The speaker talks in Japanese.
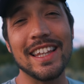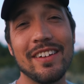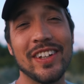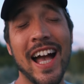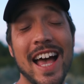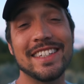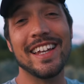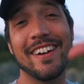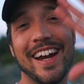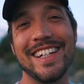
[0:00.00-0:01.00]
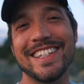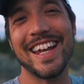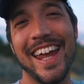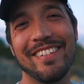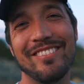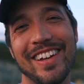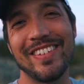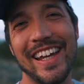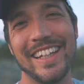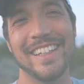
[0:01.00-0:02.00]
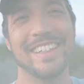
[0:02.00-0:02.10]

I love you guys. Alright, じゃあね、バイバイ。